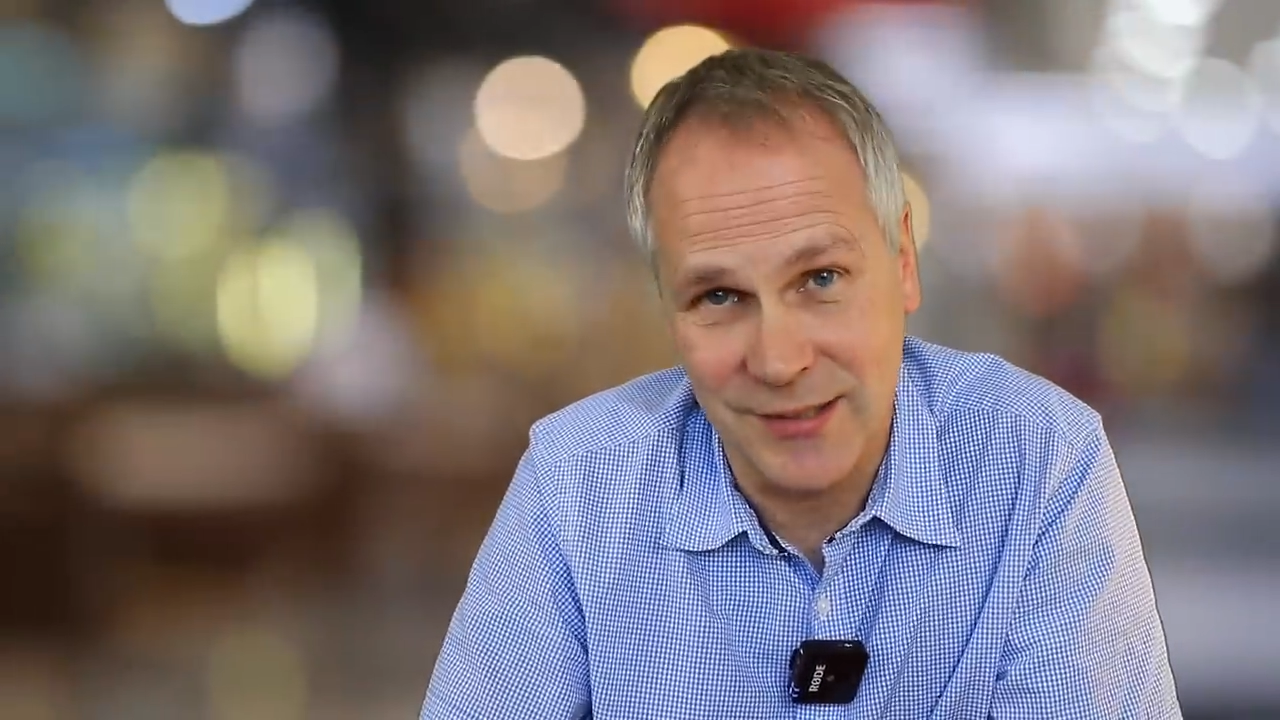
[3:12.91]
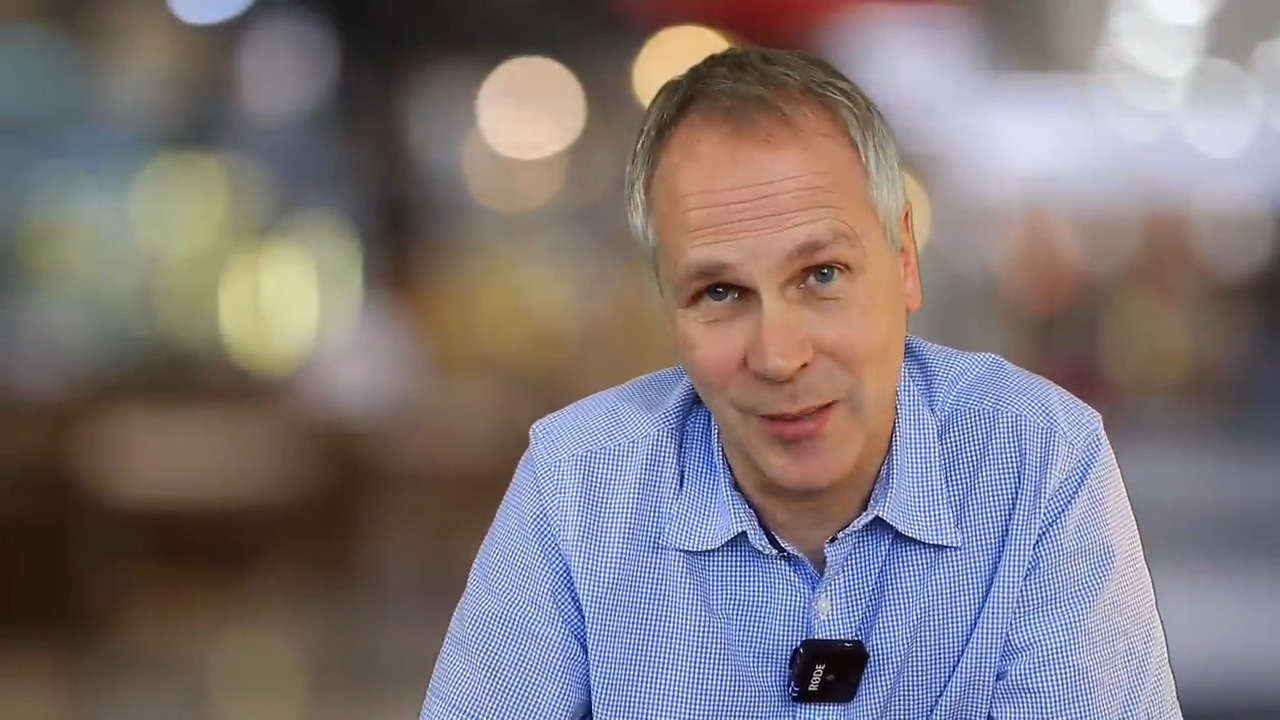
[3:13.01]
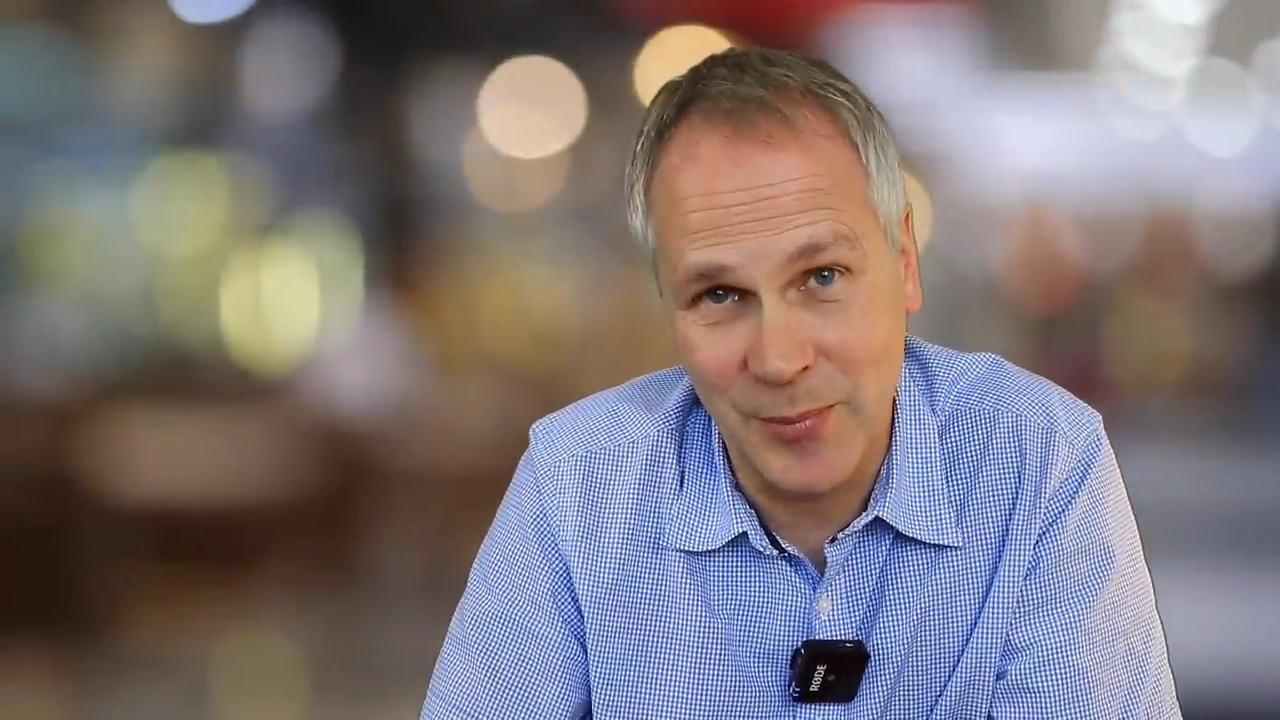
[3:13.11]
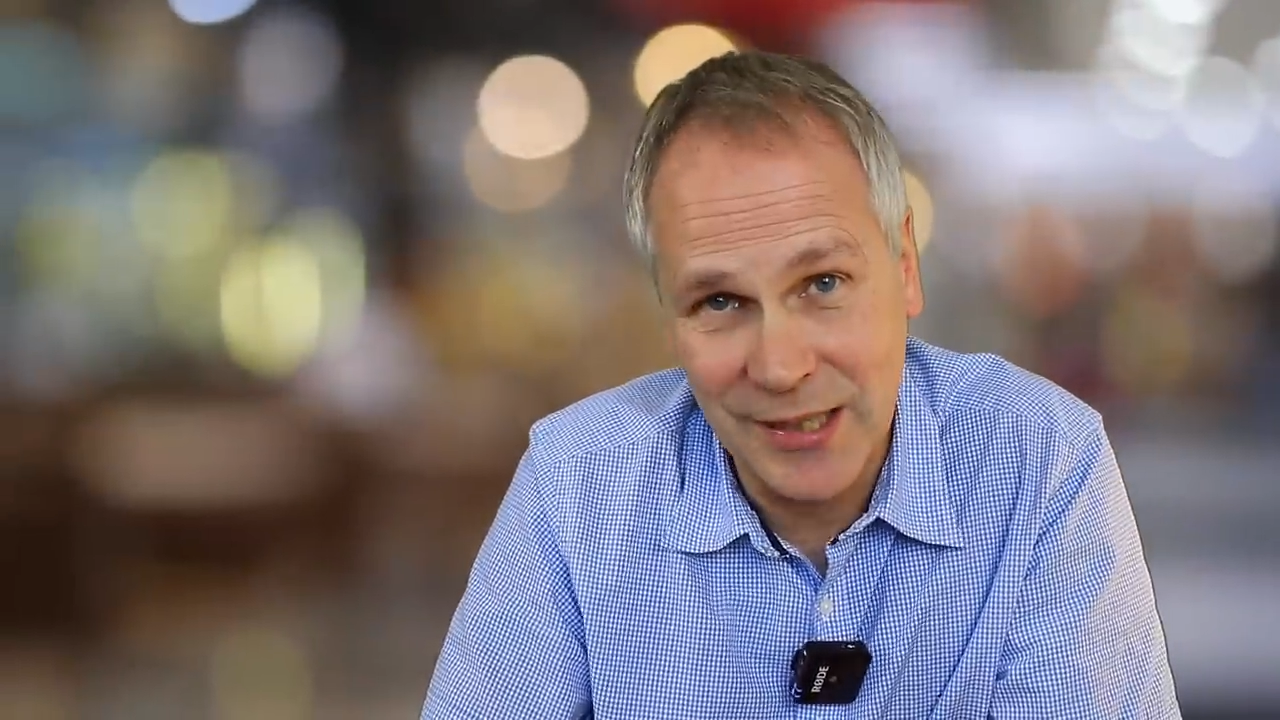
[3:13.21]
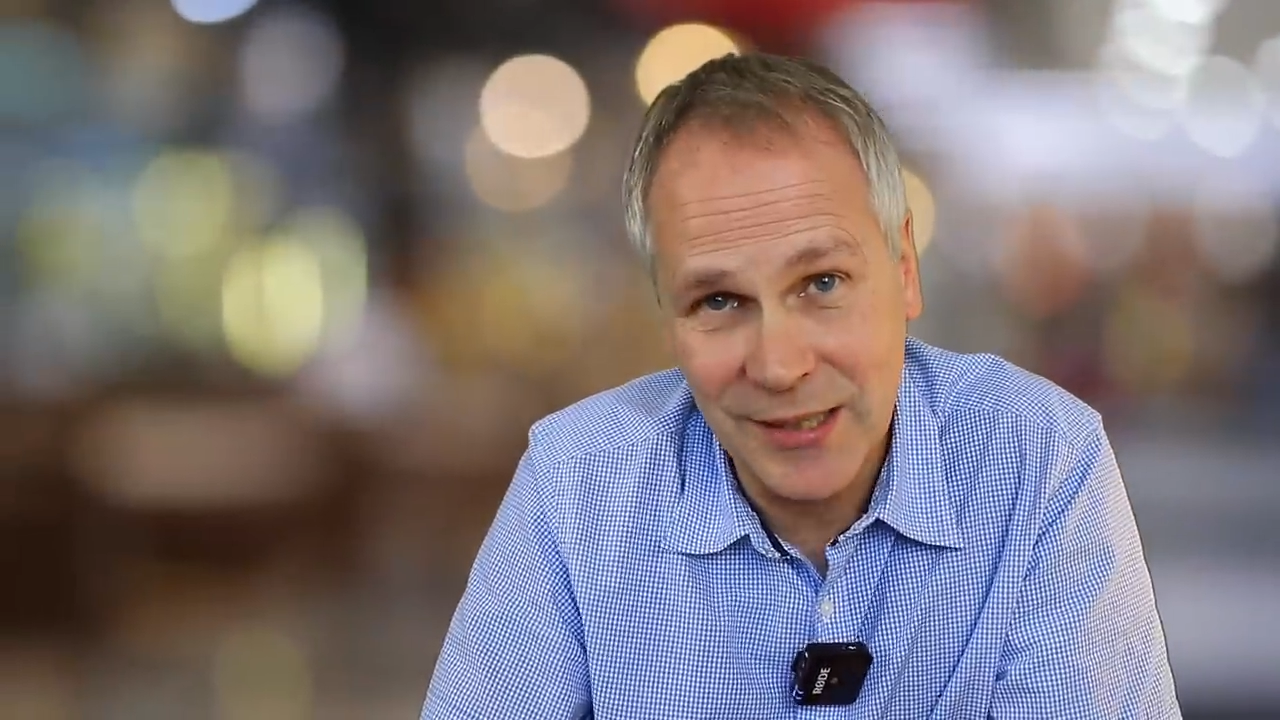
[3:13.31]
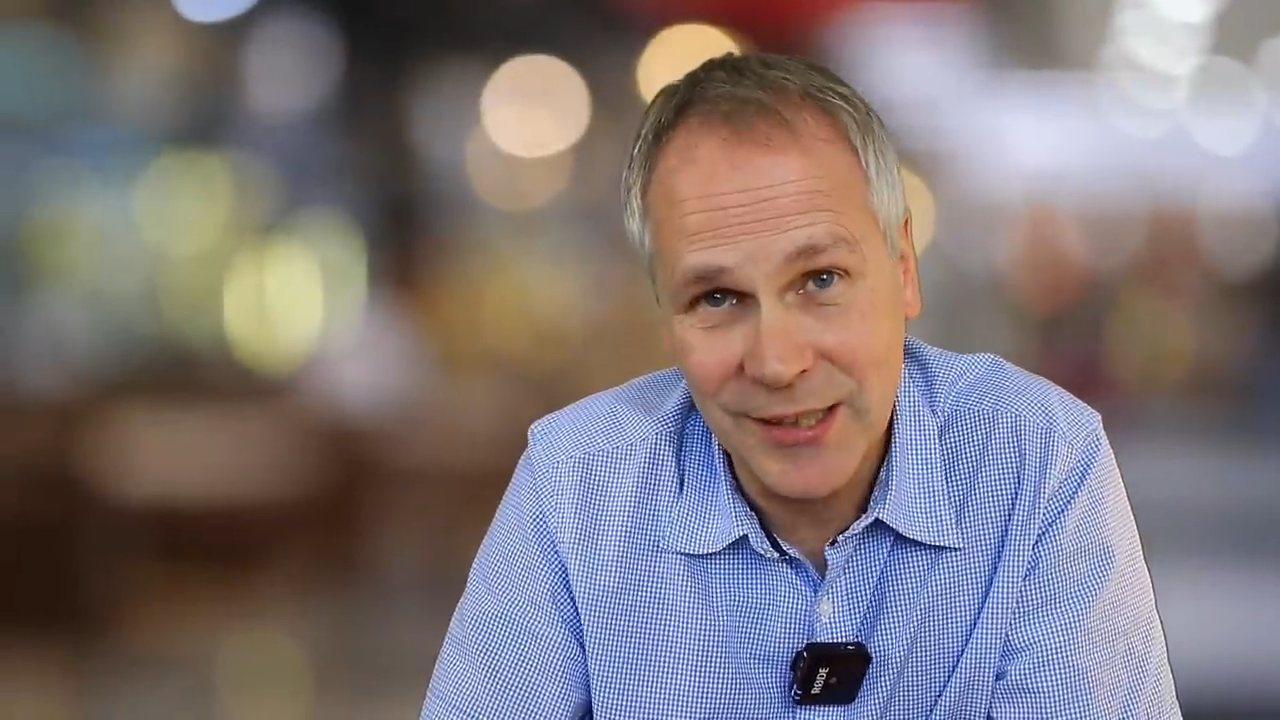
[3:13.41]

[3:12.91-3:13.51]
Tabelle